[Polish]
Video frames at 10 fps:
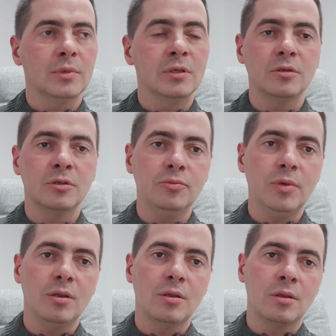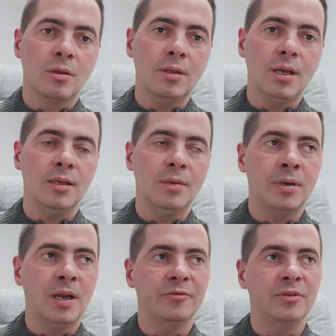zrozumieć, co tak
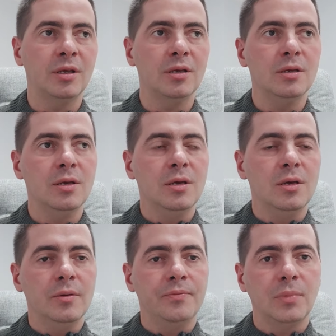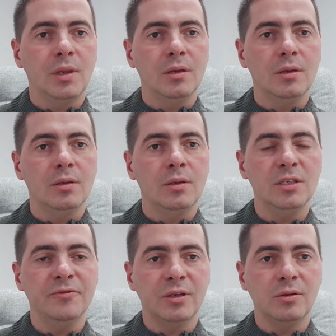naprawdę mm,
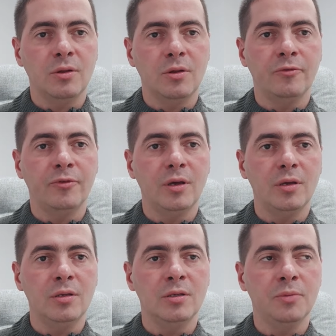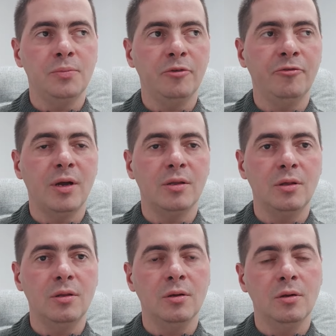jest wartościowe i co
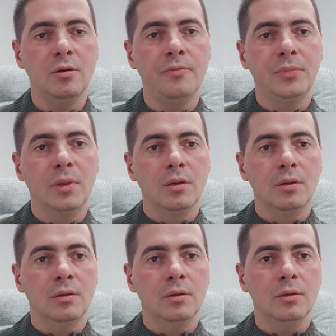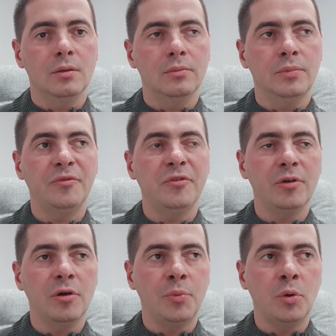prowadzi do e,
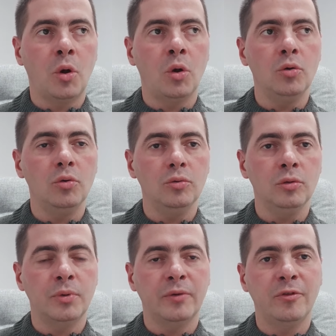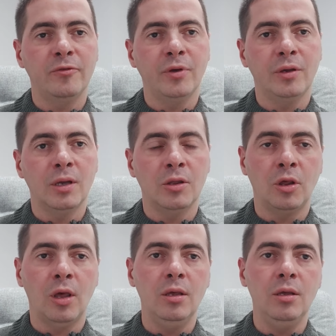prawdziwego pokoju, do prawdziwej
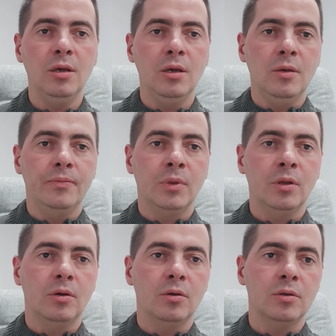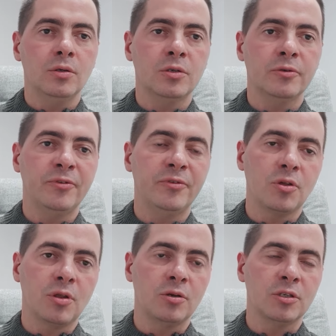nadziei, do
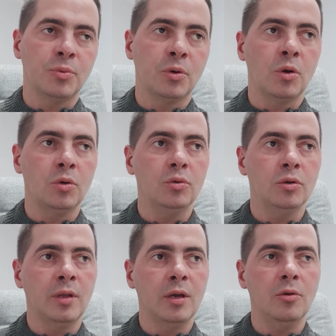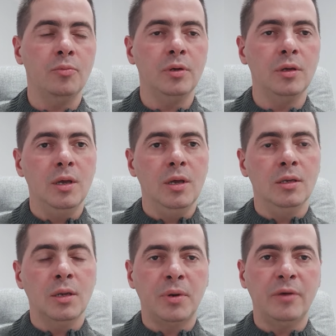wewnętrznego spokoju, do tego, by
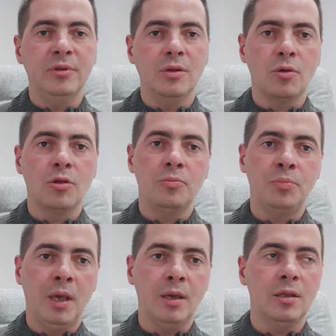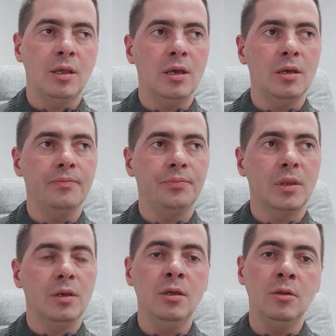naprawdę żyć pięknie
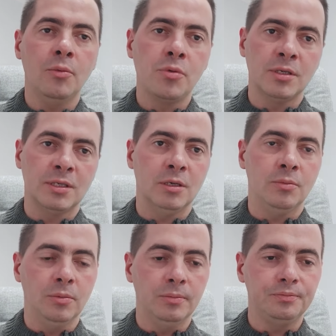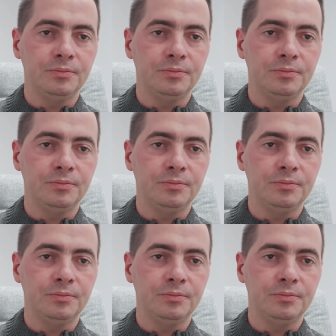i dobrze ze sobą.